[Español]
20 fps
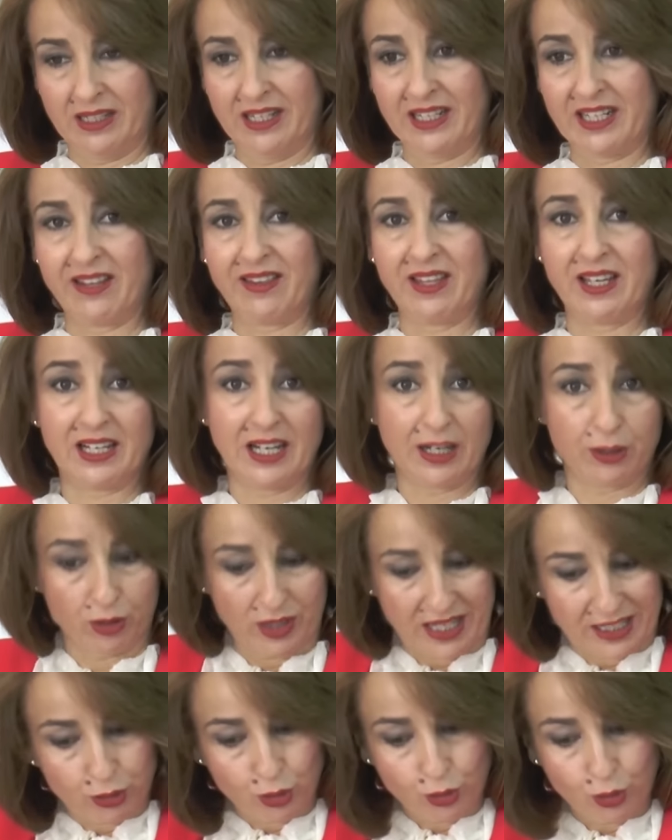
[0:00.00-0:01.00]
le quede
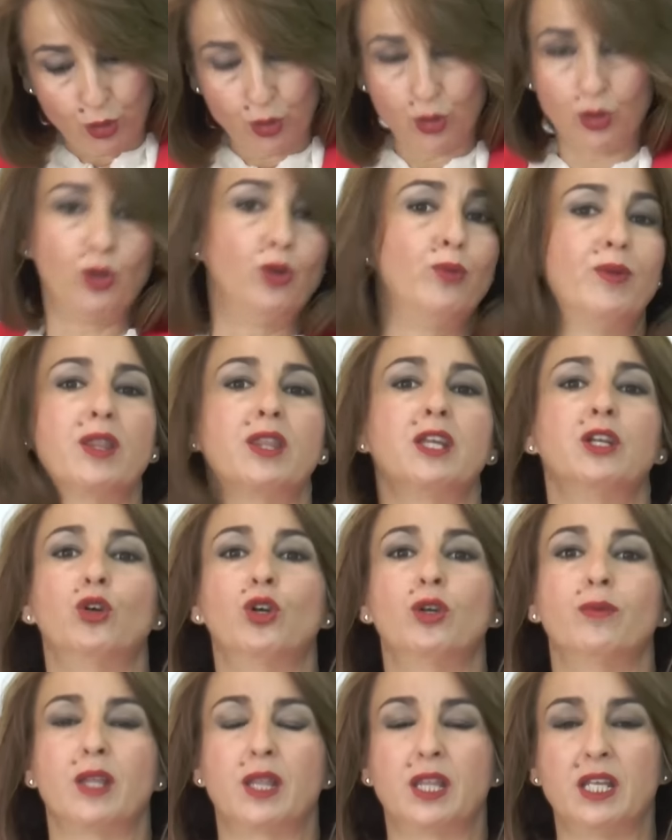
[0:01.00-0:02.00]
claro a todos los
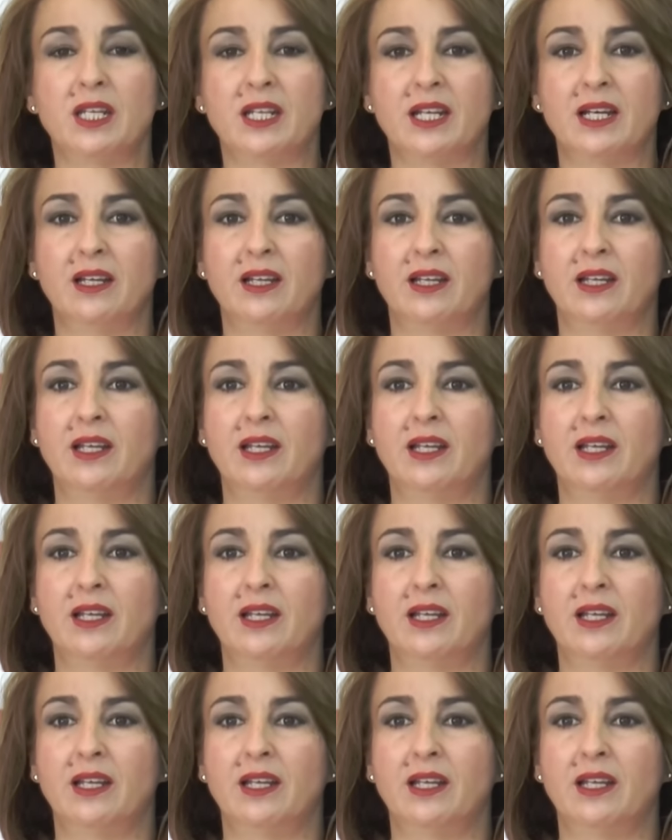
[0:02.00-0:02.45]
vecinos y vecinas,